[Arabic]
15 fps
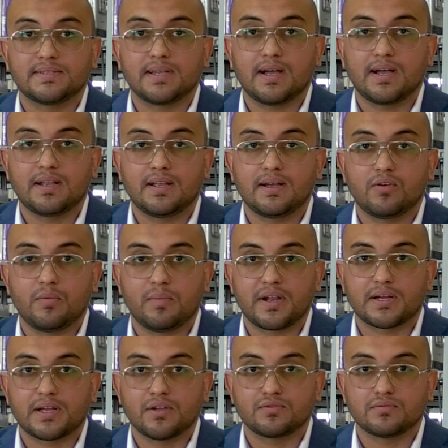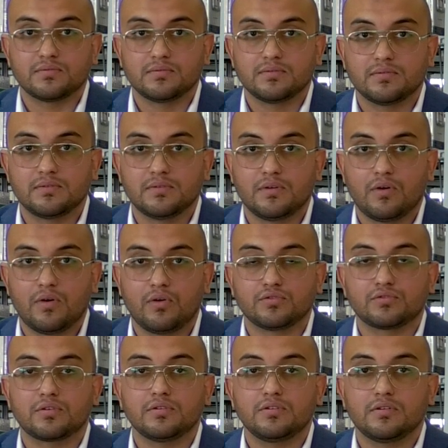تعالى وبركاته
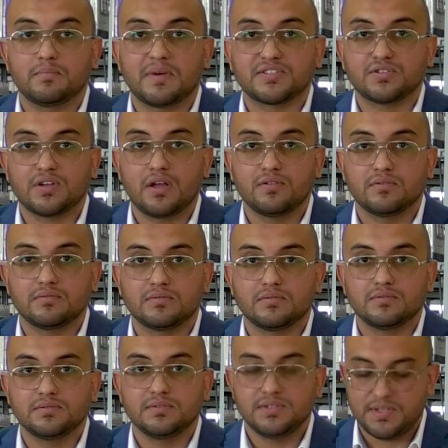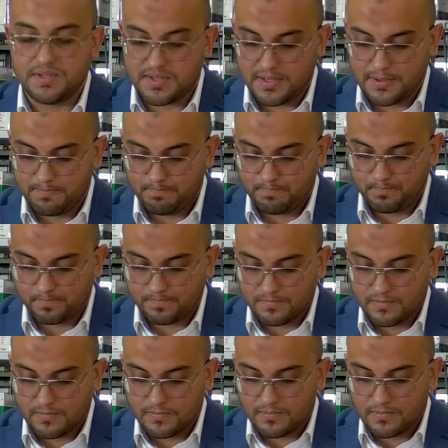أنطونيو ماتشادو dice
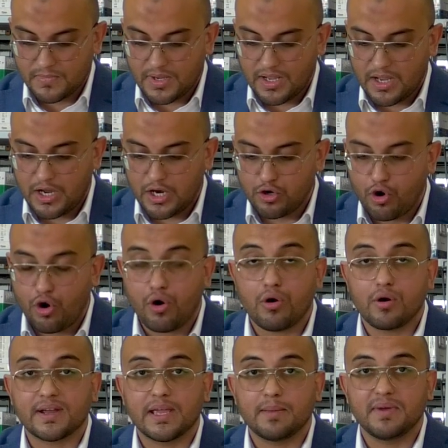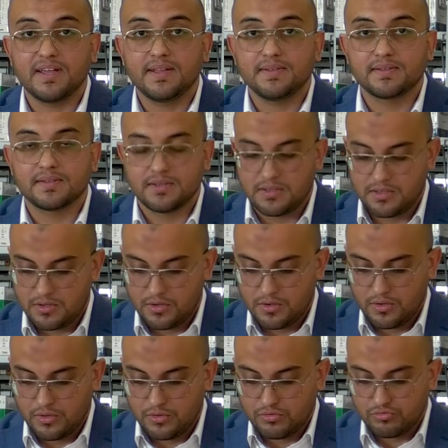El ojo que ves
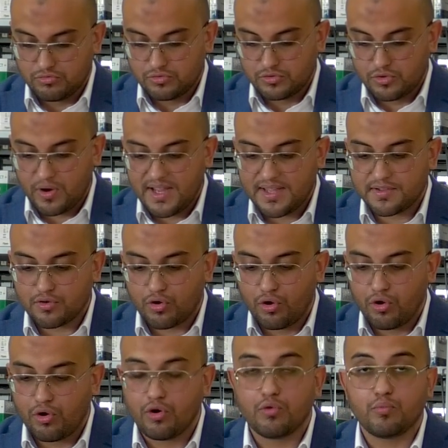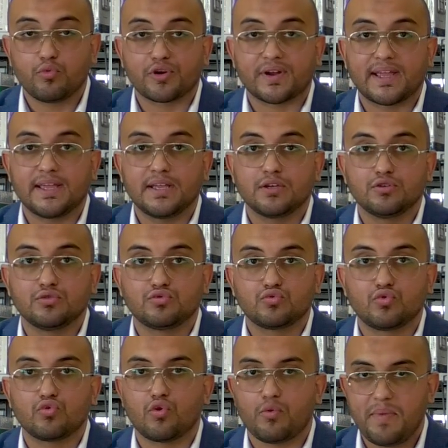no es ojo porque
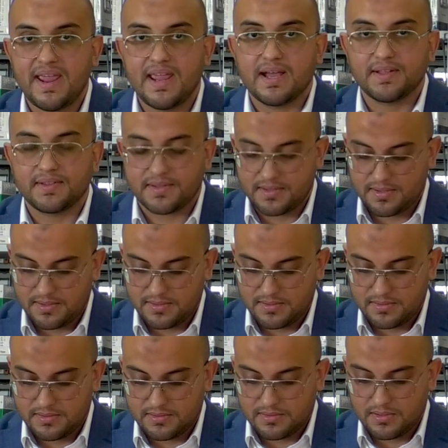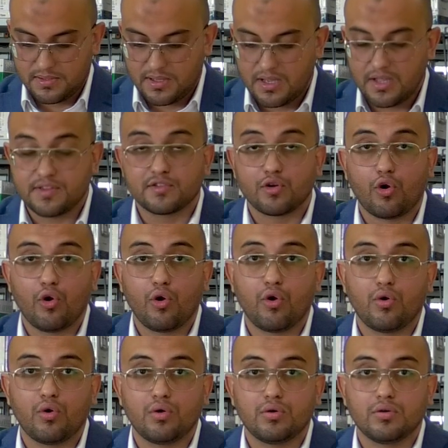tú lo veas es
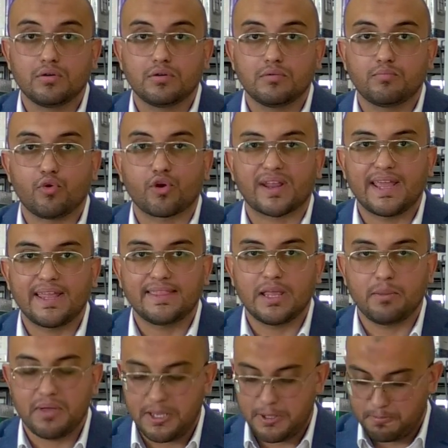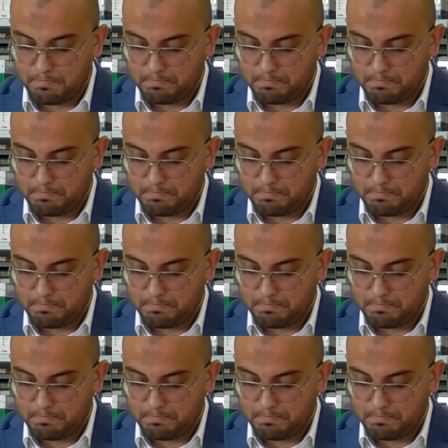ojo porque te ve